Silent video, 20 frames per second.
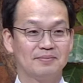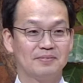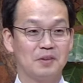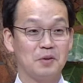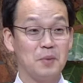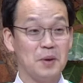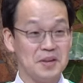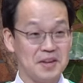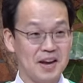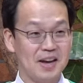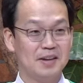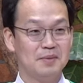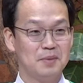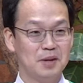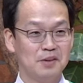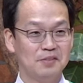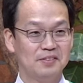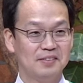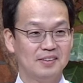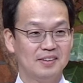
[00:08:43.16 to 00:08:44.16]

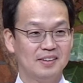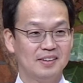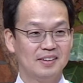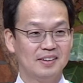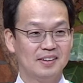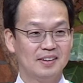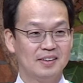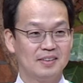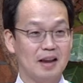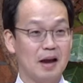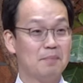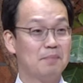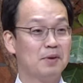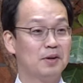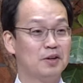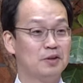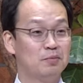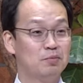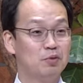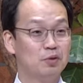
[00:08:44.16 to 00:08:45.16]
왜냐하면
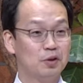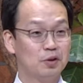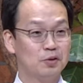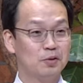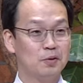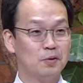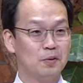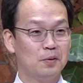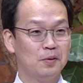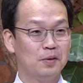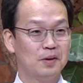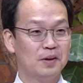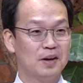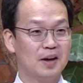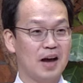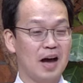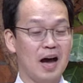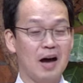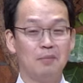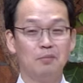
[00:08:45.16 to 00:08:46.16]
나팔을 불어도
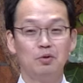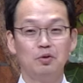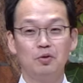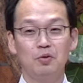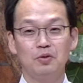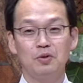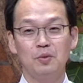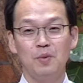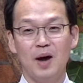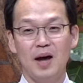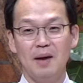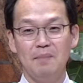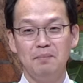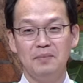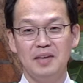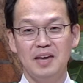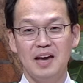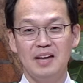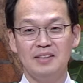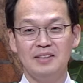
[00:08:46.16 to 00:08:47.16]
아무도 그와
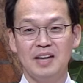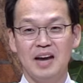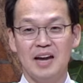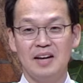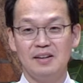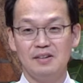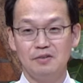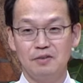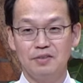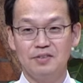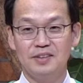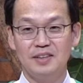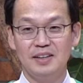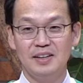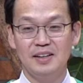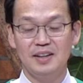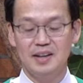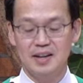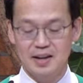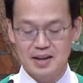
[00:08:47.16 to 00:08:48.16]
함께하지 않을
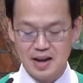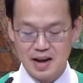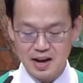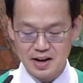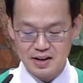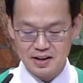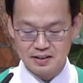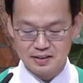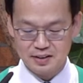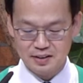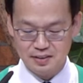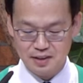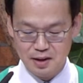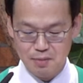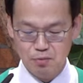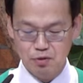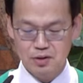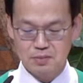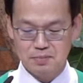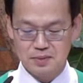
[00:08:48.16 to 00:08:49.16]
것을 알았기
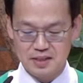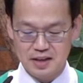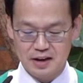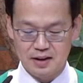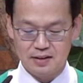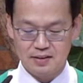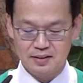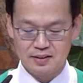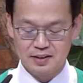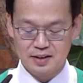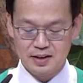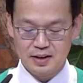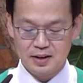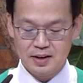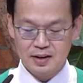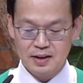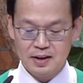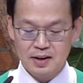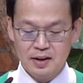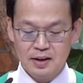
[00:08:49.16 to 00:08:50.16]
때문입니다.
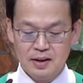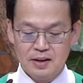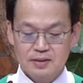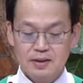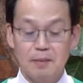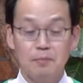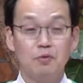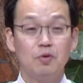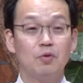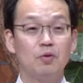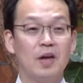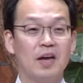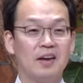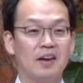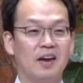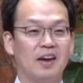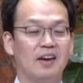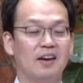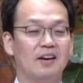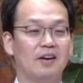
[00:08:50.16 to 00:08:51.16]

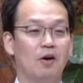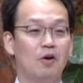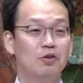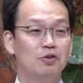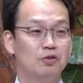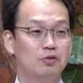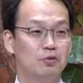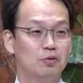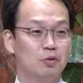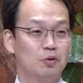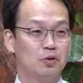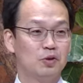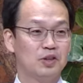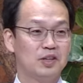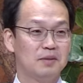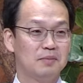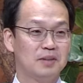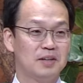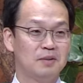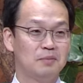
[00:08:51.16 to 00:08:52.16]
삼손에게 어느 누구도
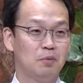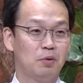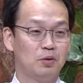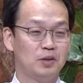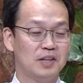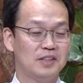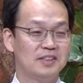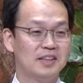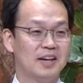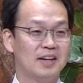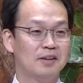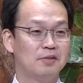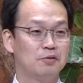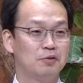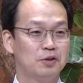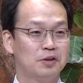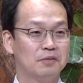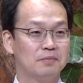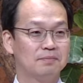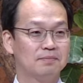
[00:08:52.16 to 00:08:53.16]
힘을 보태지
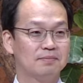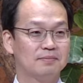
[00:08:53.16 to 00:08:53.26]
않았고요.